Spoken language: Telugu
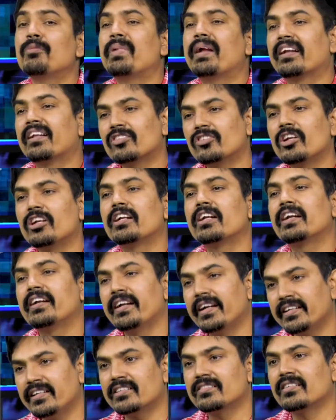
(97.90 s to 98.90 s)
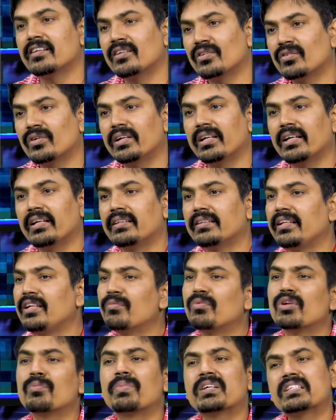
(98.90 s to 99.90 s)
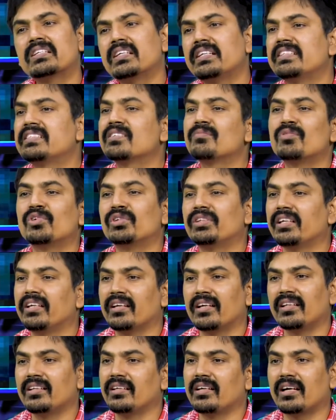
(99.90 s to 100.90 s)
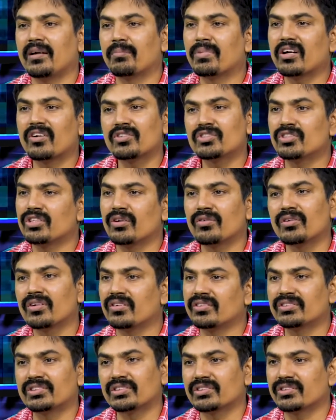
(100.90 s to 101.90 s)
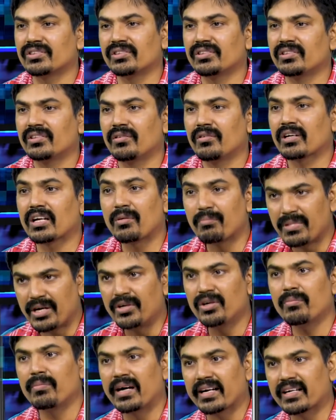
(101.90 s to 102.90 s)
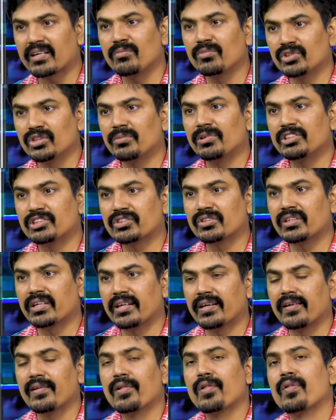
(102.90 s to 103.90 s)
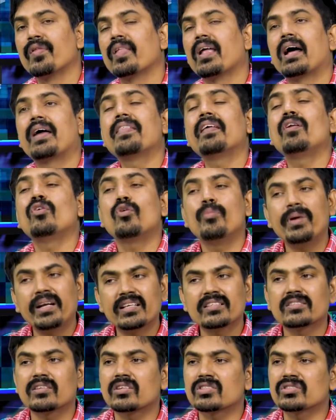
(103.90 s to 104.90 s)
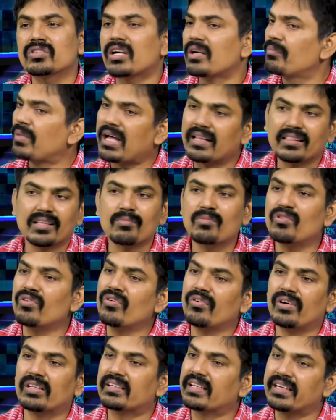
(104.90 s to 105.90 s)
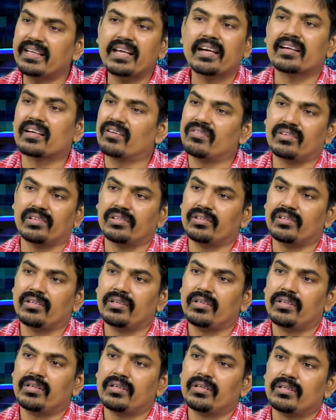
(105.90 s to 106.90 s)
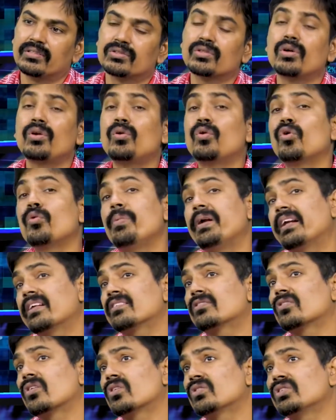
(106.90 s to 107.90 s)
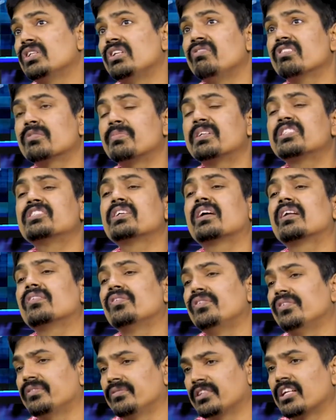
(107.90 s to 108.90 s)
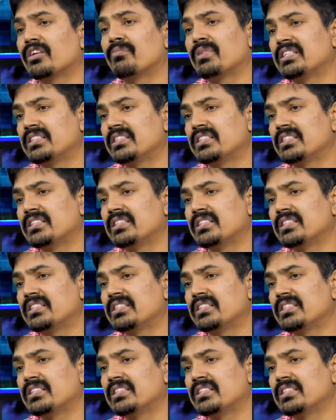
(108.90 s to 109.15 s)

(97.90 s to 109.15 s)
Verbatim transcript: మీరు మెటల్స్ ఏంటంటే ట్రేడ్ చేస్తున్నారు అనుకోండి త్రీ ఫోర్ పర్సెంట్ ఈజీగా మూవ్ అది అప్ కావచ్చు డౌన్ కావచ్చు కంపేర్ టు మార్కెట్ మూత పోల్చుకుంటే అదే లో బీటా స్టాక్స్ అంత మూవ్ అంత రియాక్ట్ అవ్వవు సో లో బీటా స్టాక్స్ ఇన్వెస్ట్మెంట్ చాలా చాలా